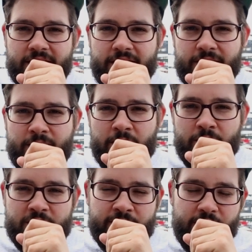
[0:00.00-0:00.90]
äh, wir
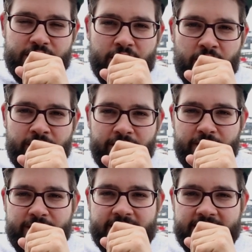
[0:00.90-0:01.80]
müssen mal schauen,
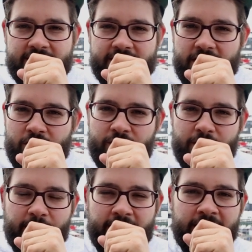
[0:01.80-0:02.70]
wie wir das dieses Jahr
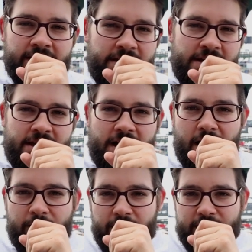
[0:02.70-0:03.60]
unterbringen.
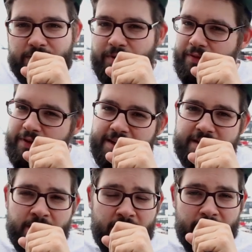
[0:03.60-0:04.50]
Aber ich bin
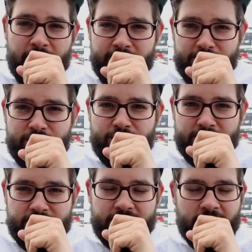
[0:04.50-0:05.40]
fleißig am Arbeiten
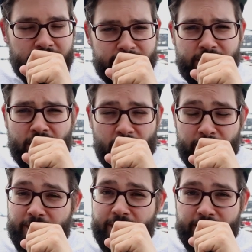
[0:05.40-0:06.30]
und ja, da
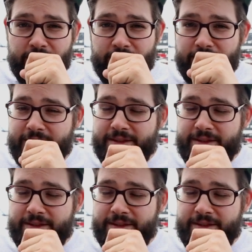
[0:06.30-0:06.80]
kommt auf jeden Fall noch